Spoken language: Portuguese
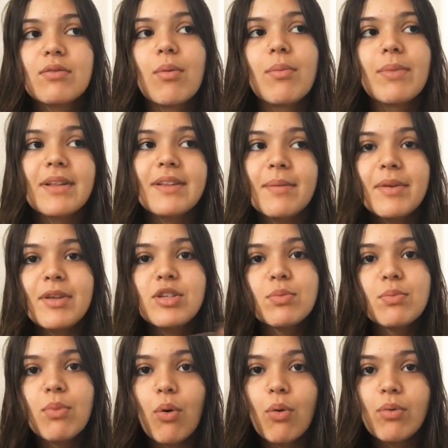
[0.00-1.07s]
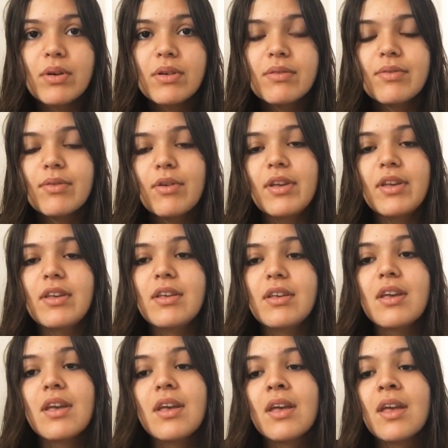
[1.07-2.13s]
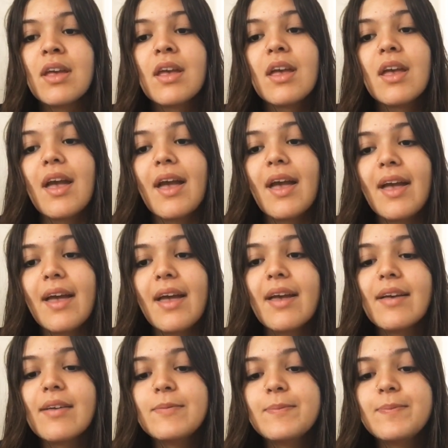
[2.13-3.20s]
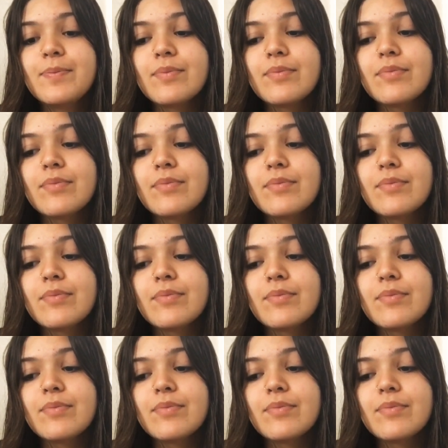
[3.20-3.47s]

completamente boa, foi é,